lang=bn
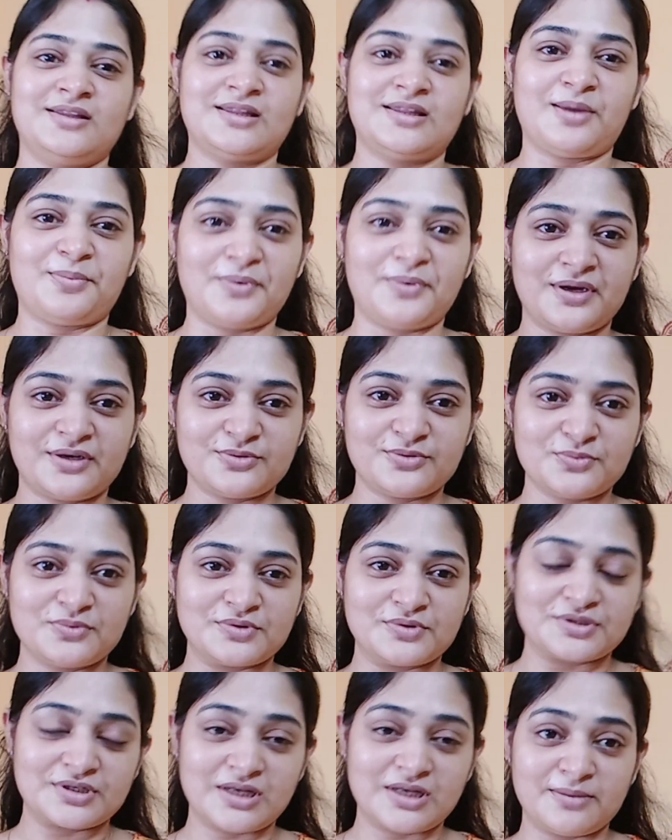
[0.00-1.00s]
তারপর একটু
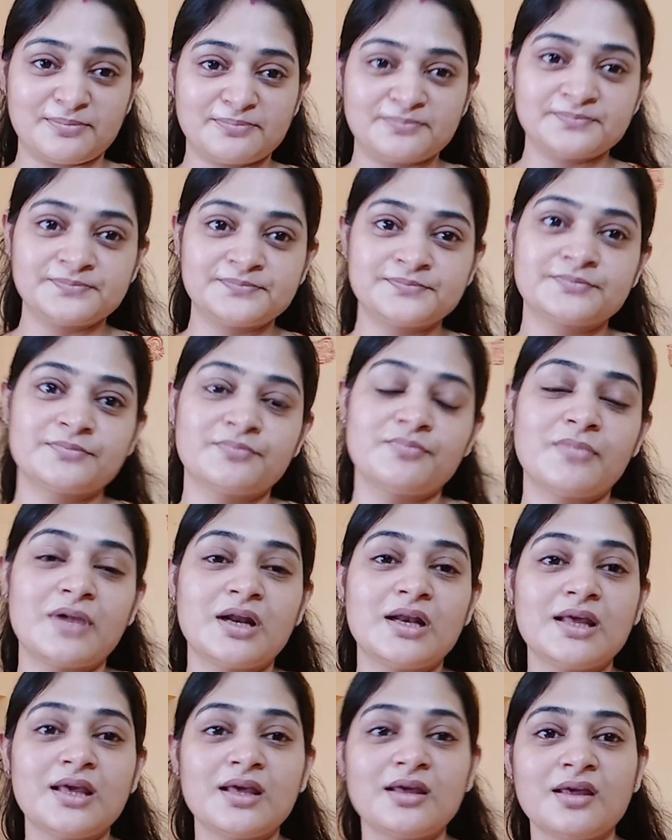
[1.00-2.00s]
বসলাম
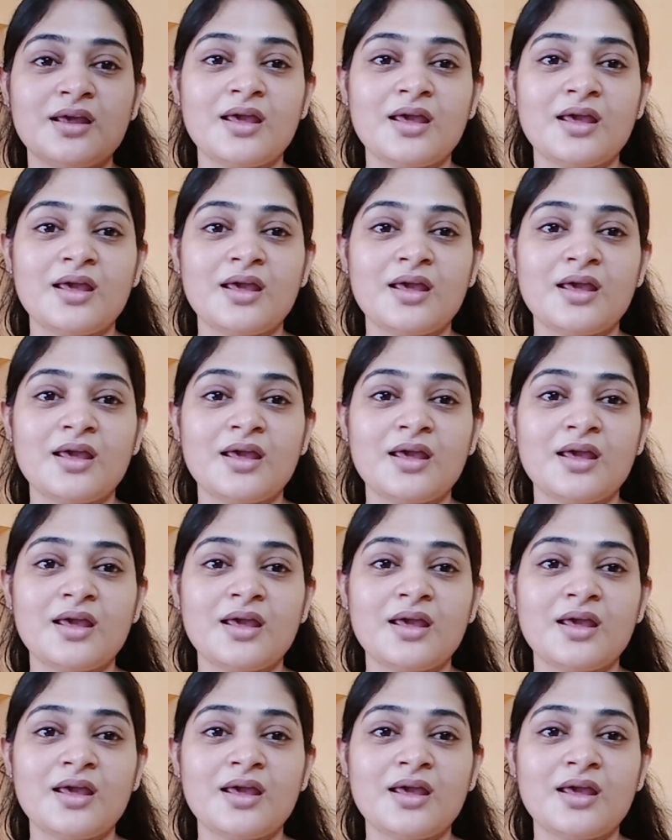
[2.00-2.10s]
মানে